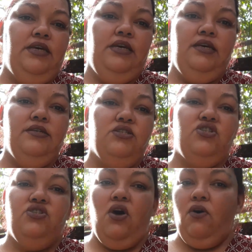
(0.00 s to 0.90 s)
E
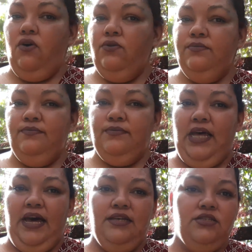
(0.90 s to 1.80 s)
só,
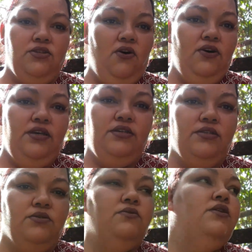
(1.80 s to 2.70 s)
tá? Só
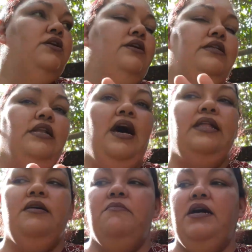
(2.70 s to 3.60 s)
isso,
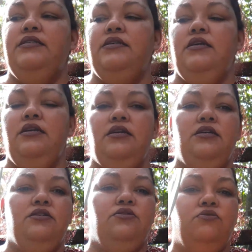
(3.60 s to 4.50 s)
nada mais que
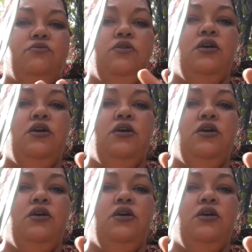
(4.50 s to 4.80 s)
isso.